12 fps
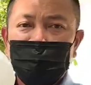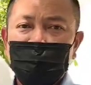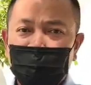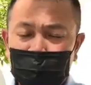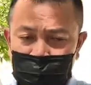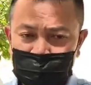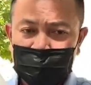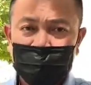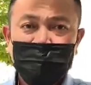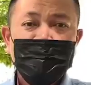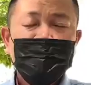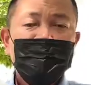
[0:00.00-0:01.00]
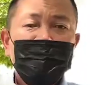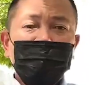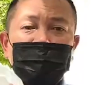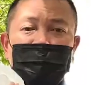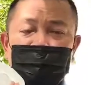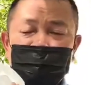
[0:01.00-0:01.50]
เคราะห์จากบรร
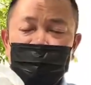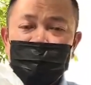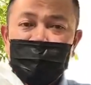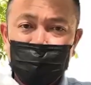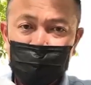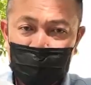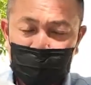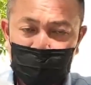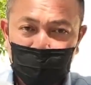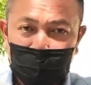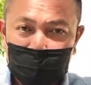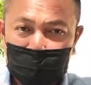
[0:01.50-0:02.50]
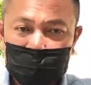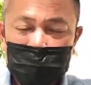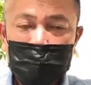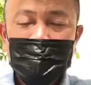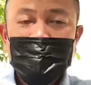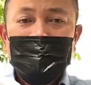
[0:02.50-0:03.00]
ดาศิษยานุศิษย์ของ
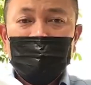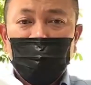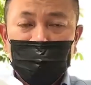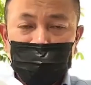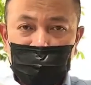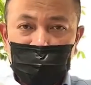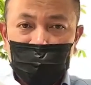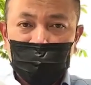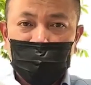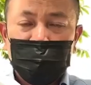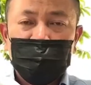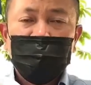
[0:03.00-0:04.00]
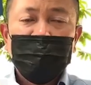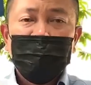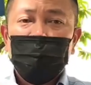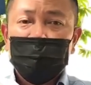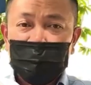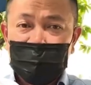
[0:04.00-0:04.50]
หลวงปู่ด
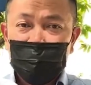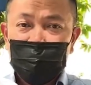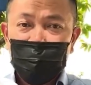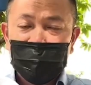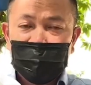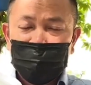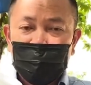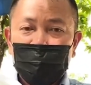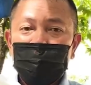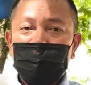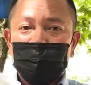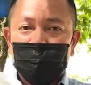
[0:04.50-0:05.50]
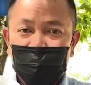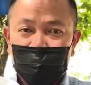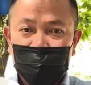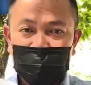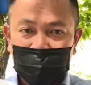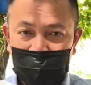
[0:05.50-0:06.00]
รบุญชวนธรรมโคสโก
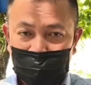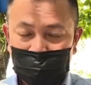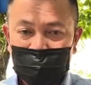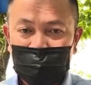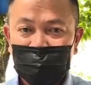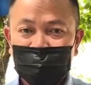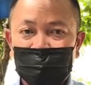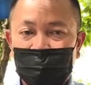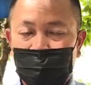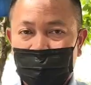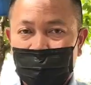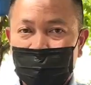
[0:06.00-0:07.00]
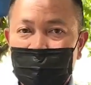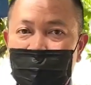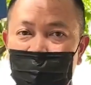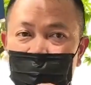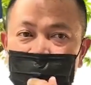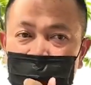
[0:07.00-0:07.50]
นะครับบรรดาลู
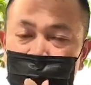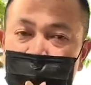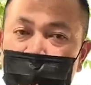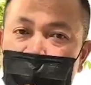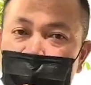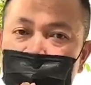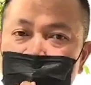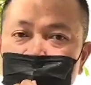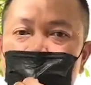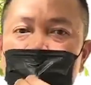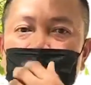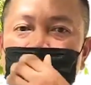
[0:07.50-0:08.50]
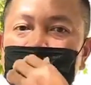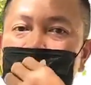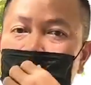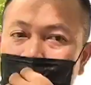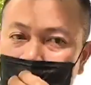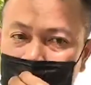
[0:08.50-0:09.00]
กศิษย์ลูกหาห
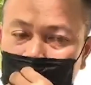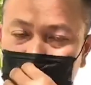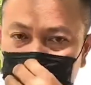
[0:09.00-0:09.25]
ลายท่าน